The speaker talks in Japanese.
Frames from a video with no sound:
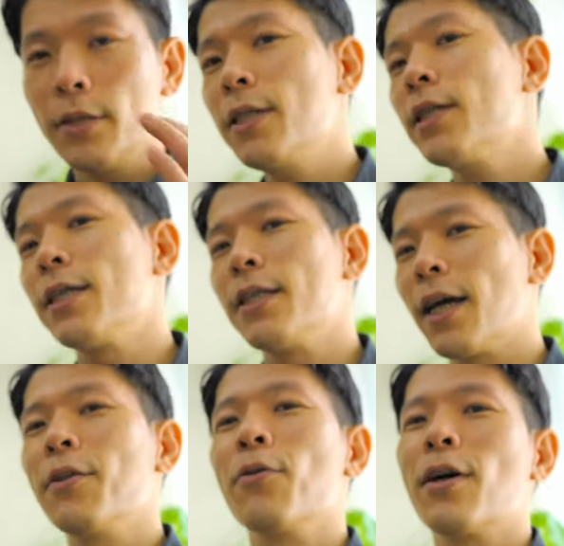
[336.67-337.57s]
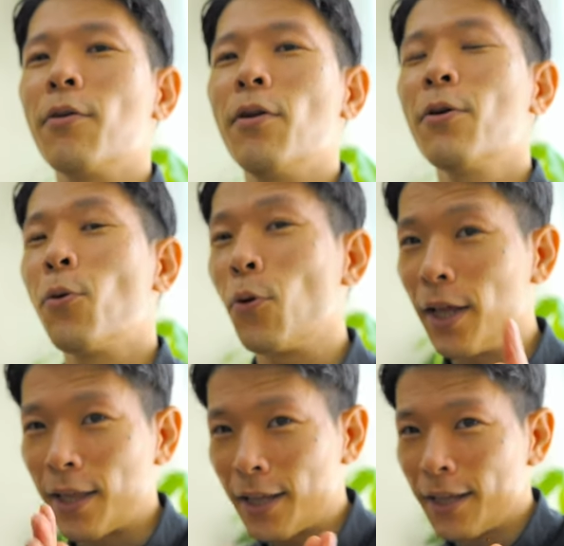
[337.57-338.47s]
知識だけの方はね、この
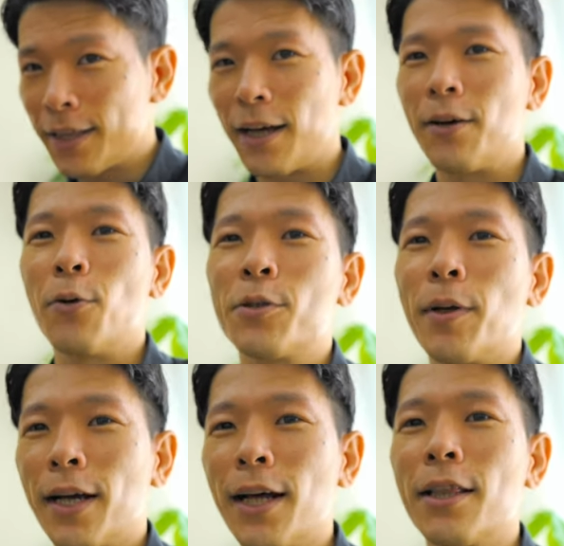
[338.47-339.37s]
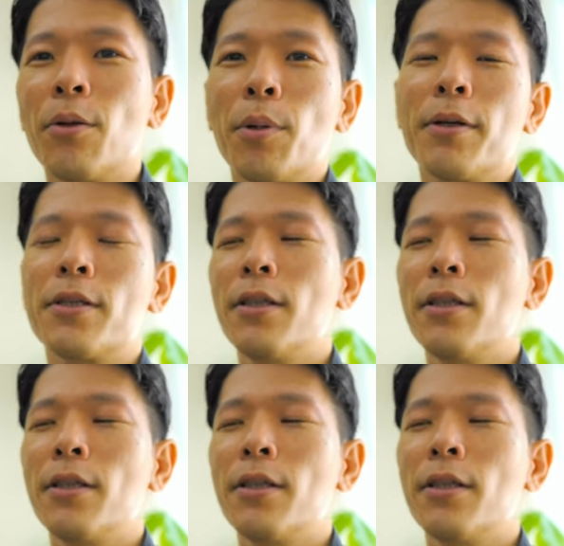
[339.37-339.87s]
辺で一旦おしまいかなと思います。